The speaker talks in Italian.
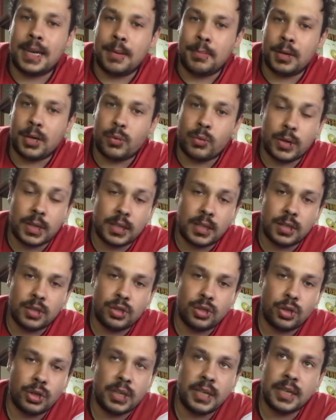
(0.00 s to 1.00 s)
per quanta
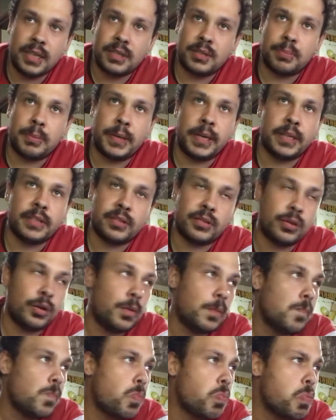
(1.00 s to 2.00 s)
gioia ha
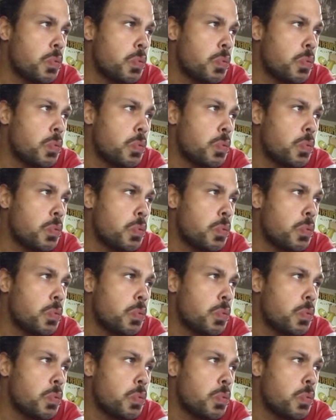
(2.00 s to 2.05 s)
espresso.